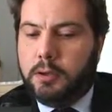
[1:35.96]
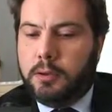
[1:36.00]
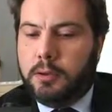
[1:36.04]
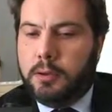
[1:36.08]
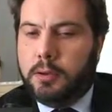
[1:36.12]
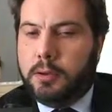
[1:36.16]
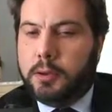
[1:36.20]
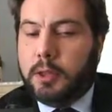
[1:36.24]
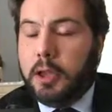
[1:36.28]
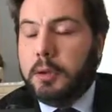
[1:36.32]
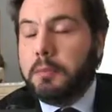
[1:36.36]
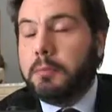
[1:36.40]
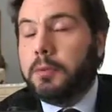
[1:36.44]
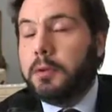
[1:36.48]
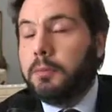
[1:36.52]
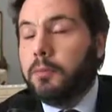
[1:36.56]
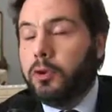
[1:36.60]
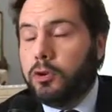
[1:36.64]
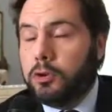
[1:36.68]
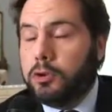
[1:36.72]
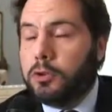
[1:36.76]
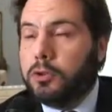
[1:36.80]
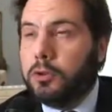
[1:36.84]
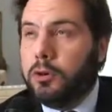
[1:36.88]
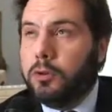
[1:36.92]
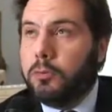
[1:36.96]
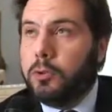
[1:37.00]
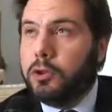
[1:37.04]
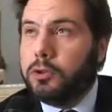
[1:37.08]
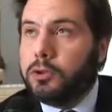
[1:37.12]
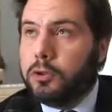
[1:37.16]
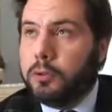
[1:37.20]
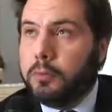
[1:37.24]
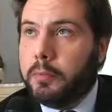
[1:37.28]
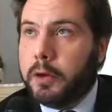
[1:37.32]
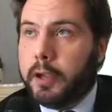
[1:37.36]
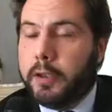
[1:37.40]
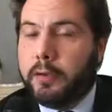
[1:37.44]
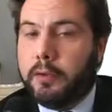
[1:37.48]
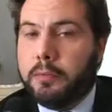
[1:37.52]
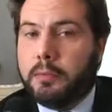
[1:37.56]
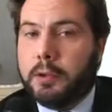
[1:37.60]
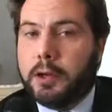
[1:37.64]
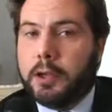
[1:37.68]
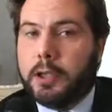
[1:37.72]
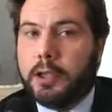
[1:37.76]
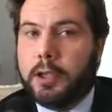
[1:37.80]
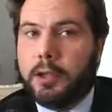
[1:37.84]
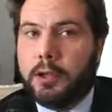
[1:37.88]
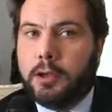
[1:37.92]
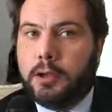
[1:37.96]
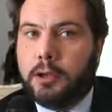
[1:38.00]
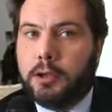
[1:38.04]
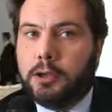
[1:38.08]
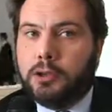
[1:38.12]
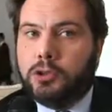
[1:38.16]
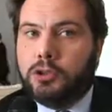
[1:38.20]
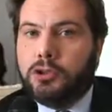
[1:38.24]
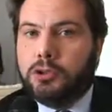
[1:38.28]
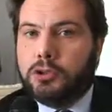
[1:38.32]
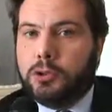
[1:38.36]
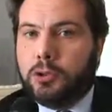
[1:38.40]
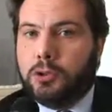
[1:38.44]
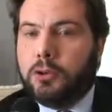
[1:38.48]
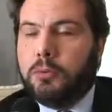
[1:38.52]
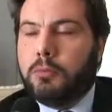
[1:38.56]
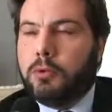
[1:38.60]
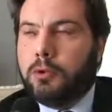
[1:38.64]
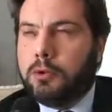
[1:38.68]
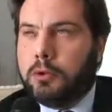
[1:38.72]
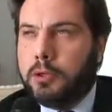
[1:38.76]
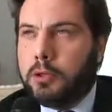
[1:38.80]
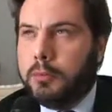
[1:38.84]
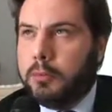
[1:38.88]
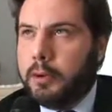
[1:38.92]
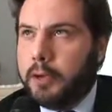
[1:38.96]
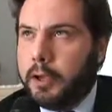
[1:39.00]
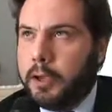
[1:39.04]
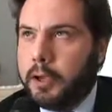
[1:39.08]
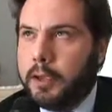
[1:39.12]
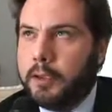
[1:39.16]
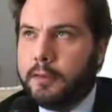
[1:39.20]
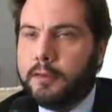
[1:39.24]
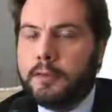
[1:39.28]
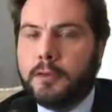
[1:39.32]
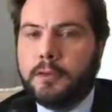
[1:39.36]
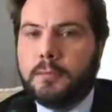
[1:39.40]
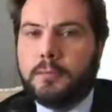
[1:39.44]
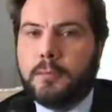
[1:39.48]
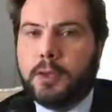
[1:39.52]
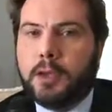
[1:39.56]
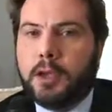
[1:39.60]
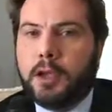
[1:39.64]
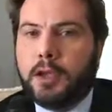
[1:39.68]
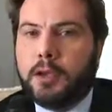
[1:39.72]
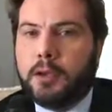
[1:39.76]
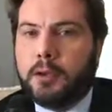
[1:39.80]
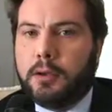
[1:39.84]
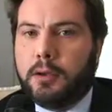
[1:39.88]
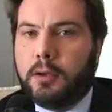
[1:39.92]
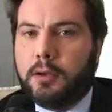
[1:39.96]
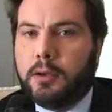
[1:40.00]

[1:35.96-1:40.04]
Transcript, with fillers: in tempi molto, molto, brevi perché ci sono molti paesi che,